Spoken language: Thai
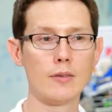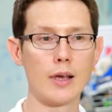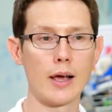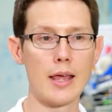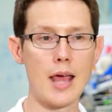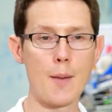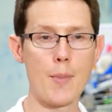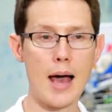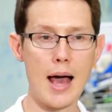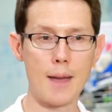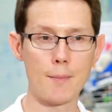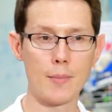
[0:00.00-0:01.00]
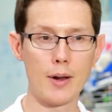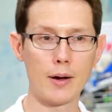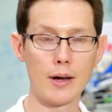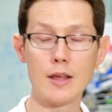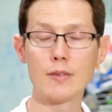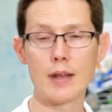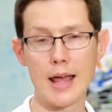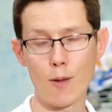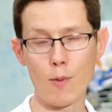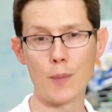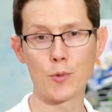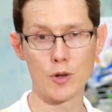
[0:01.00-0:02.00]
ศักยภาพ แล้วก็ได้แสดง
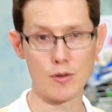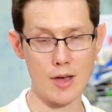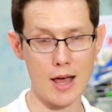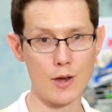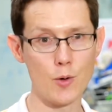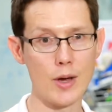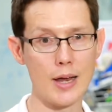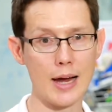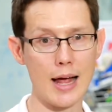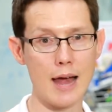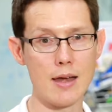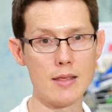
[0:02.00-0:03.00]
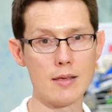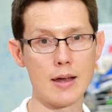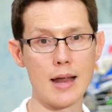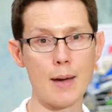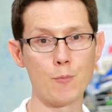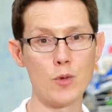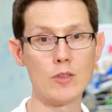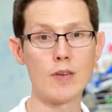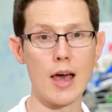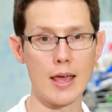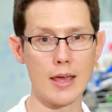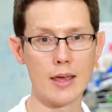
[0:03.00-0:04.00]
ความสนใจด้วยในการที่จะทำวิ
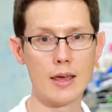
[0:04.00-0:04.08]
จัย